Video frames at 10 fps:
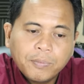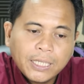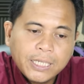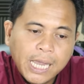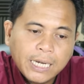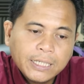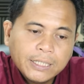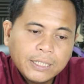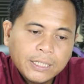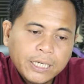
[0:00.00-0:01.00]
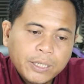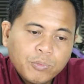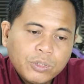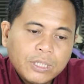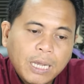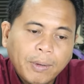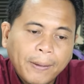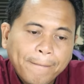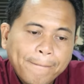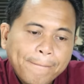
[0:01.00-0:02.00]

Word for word: Perhatikan di sisi kiri pun sama